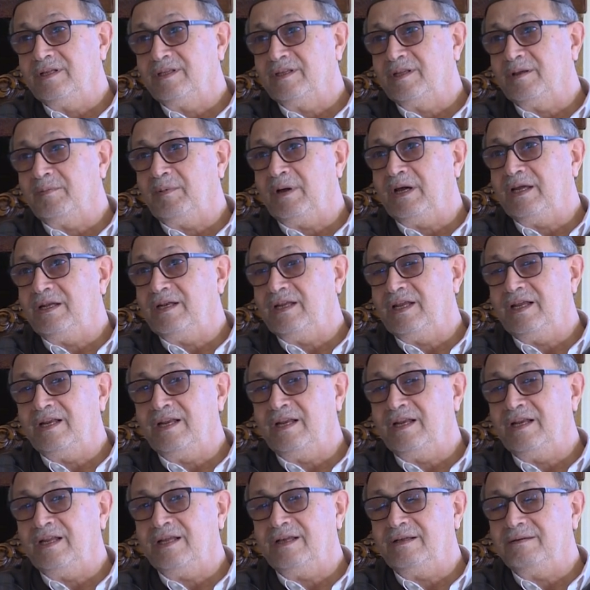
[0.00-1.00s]
طبعا
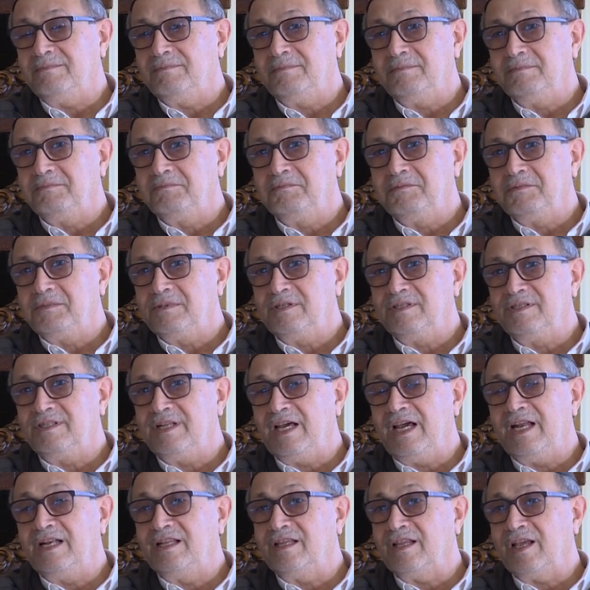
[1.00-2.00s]
أنا
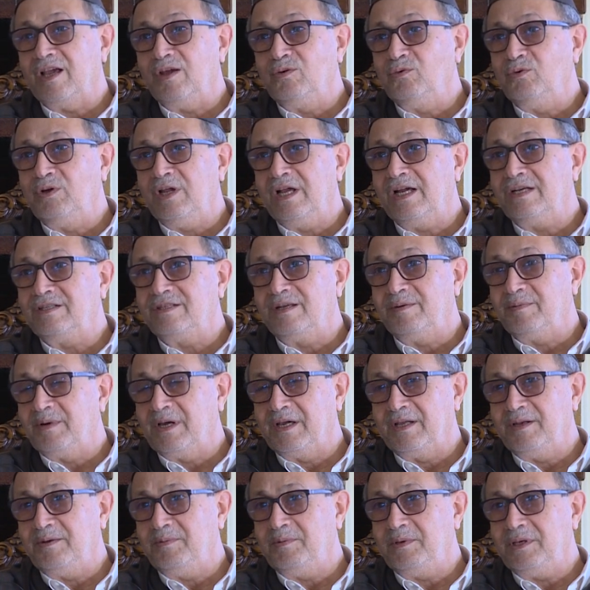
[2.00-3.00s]
سألت قالوا لي هذا
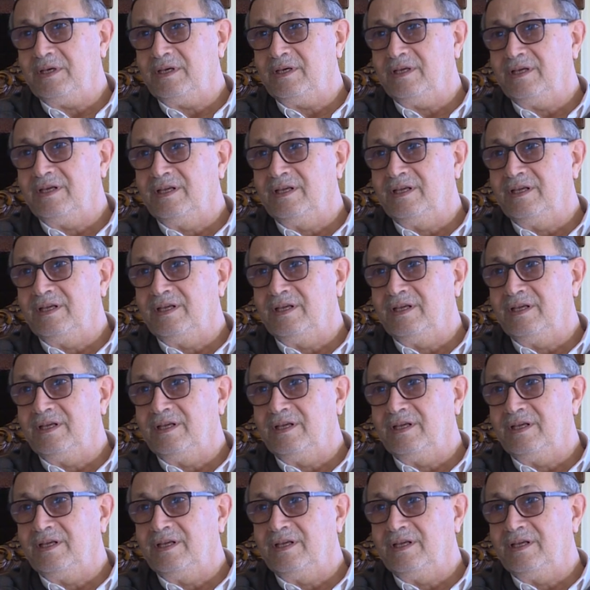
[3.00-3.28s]
مغربي